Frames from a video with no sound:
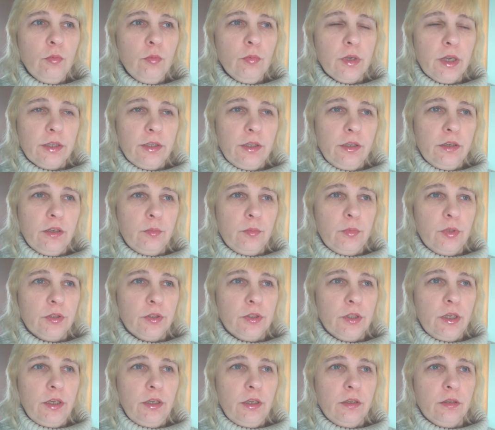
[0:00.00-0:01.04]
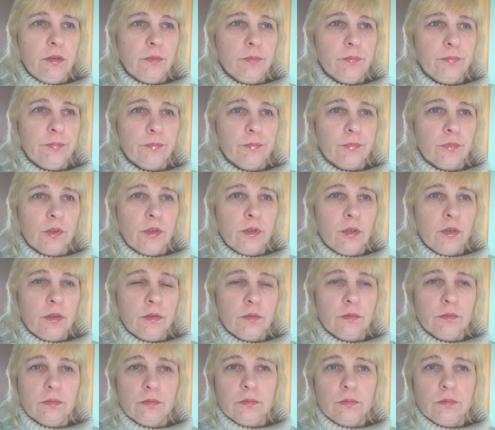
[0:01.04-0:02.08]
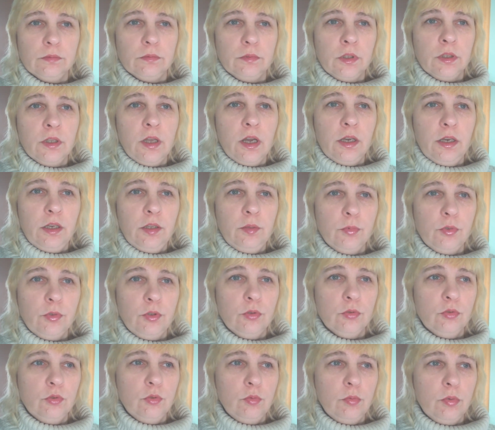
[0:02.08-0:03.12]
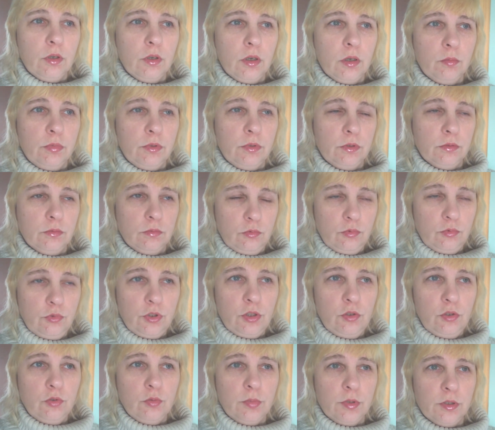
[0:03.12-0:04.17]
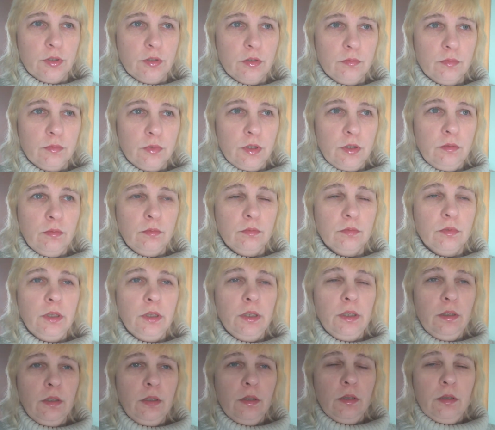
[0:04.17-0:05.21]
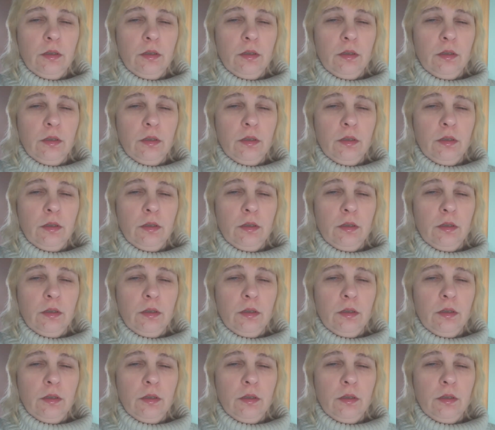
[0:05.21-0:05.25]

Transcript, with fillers: о том, какие комментарии а, алгоритмы Ютуба как бы ну, не любят, да?